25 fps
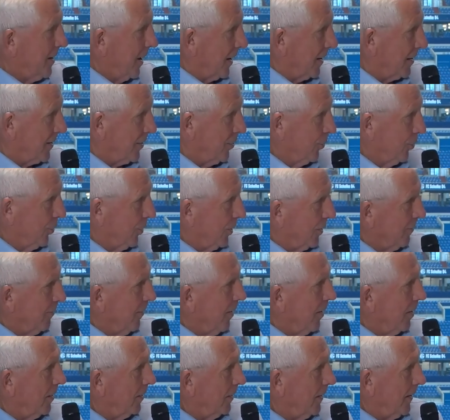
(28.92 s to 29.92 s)
sechs Tore
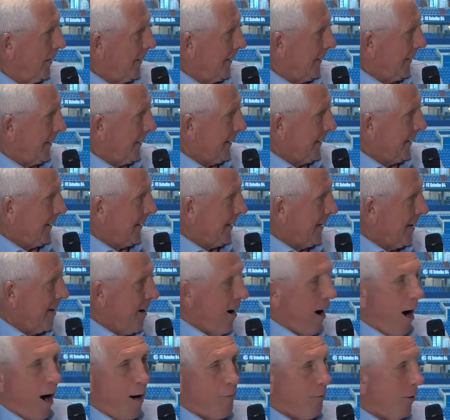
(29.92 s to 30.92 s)
gemacht,
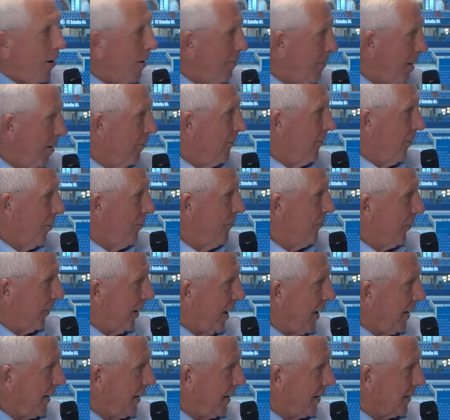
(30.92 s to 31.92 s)
aber haben auch fünf
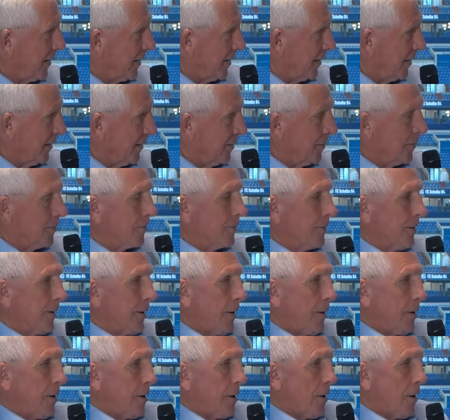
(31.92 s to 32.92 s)
reingekriegt.
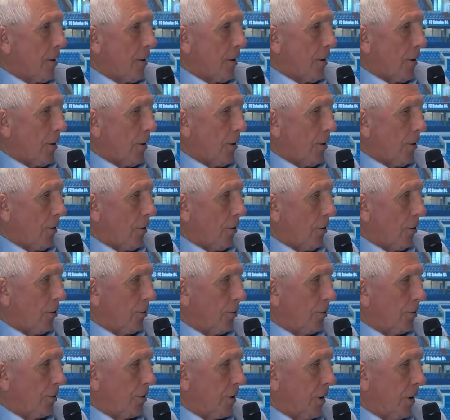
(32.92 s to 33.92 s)

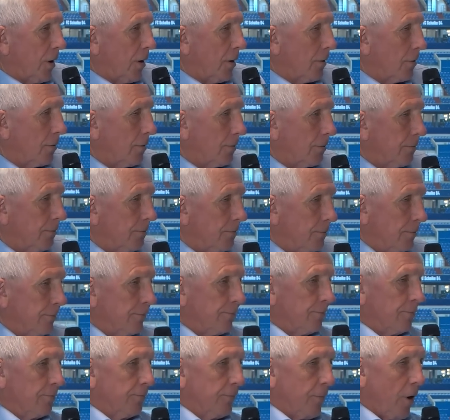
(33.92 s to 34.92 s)
Und äh,
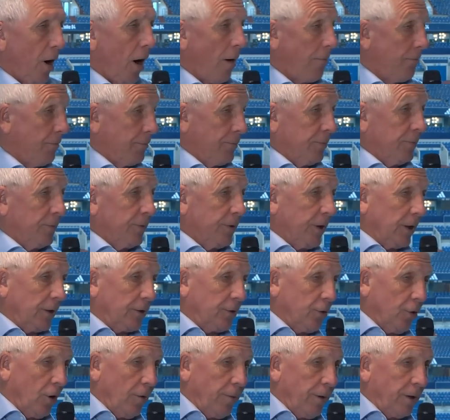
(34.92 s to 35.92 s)
haben der
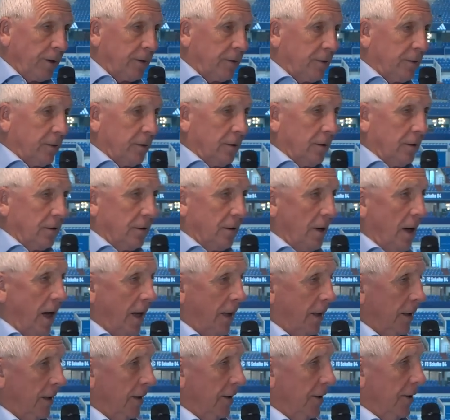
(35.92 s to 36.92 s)
Torwart äh,
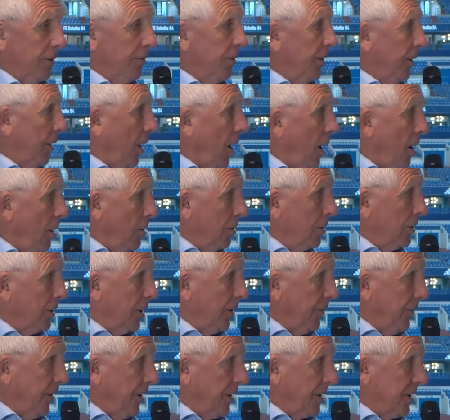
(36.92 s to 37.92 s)
eigentlich überragend
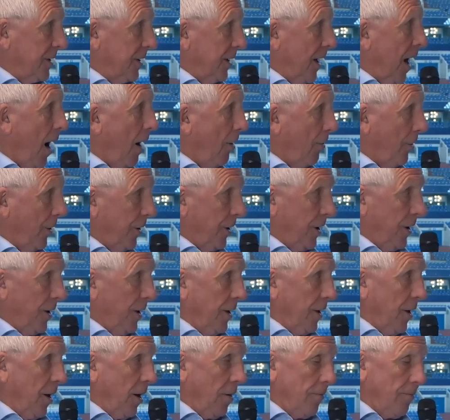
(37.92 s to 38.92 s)
gewesen, auch in,
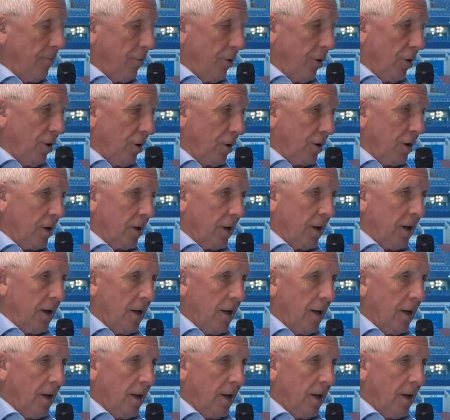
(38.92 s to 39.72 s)
in Hamburg.